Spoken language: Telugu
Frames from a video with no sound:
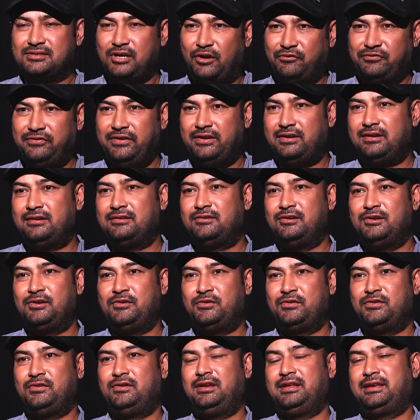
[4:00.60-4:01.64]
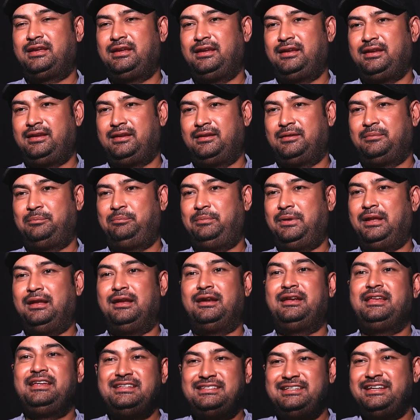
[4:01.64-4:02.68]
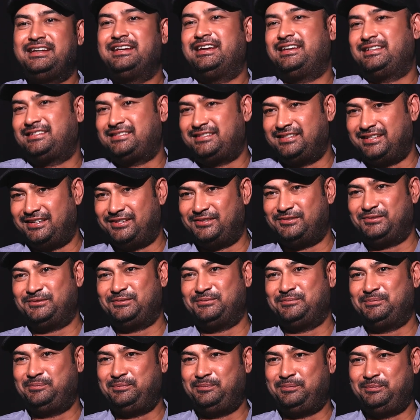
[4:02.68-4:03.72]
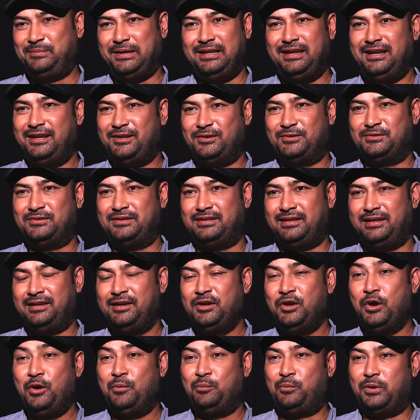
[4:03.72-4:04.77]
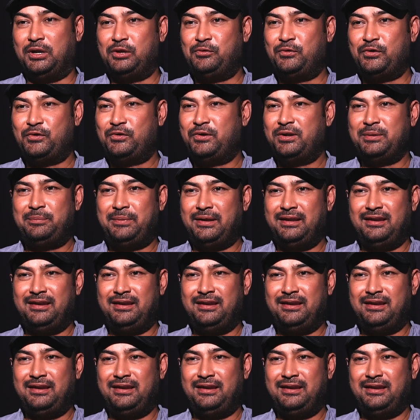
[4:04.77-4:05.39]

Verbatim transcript: సాఫ్ట్వేర్ రంగంలో ఉన్న వాళ్ళకి పిల్లల్ని ఈజీగా ఇస్తున్నారు పెళ్ళిళ్ళు అవుతున్నాయి పొలం ఉన్నోడికి